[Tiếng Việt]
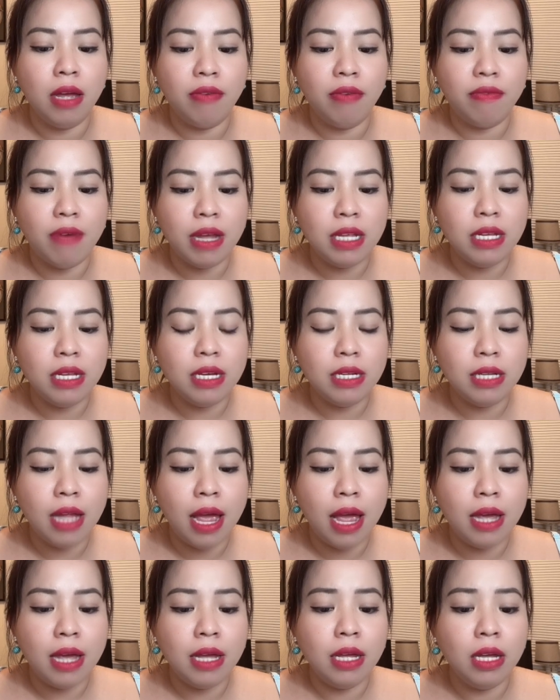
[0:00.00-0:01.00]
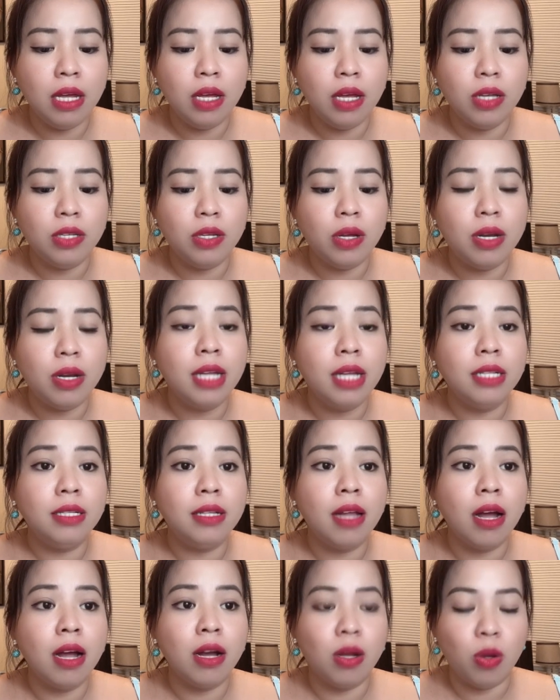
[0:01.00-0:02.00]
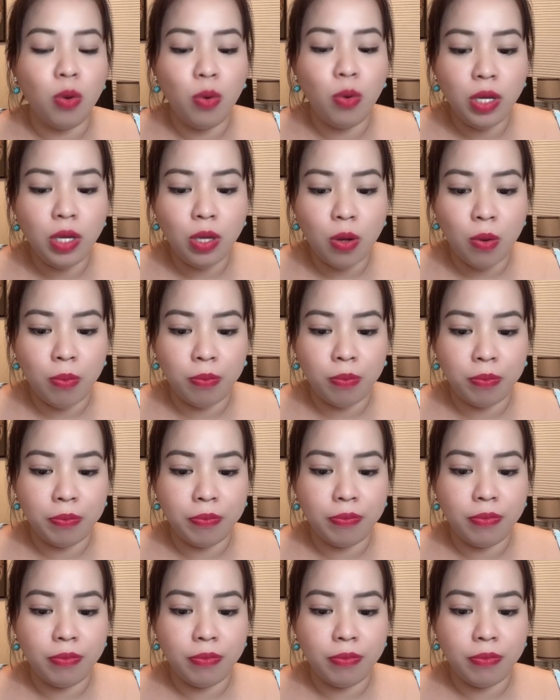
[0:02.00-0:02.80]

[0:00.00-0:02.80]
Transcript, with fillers: và như thế cho đến tờ cuối cùng